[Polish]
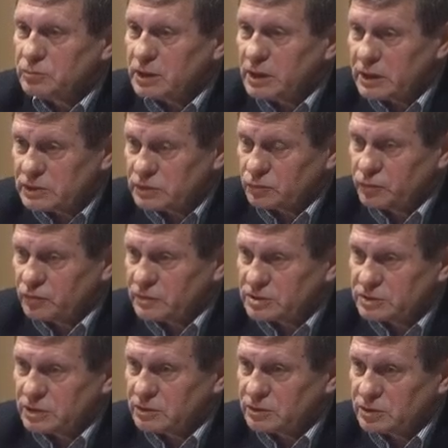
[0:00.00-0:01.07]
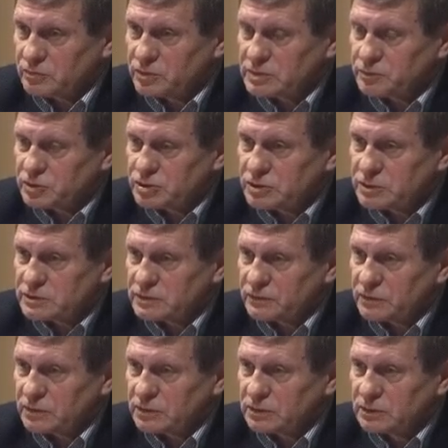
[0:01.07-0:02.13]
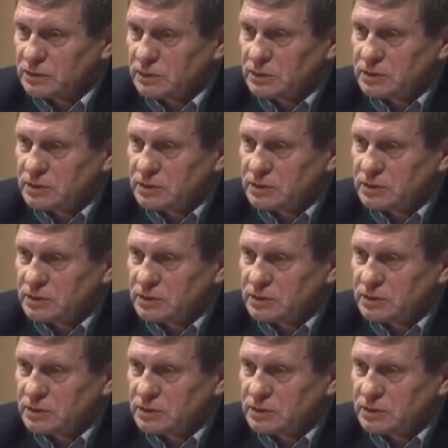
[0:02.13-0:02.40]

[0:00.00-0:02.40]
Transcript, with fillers: bardzo poważnego niebezpieczeństwa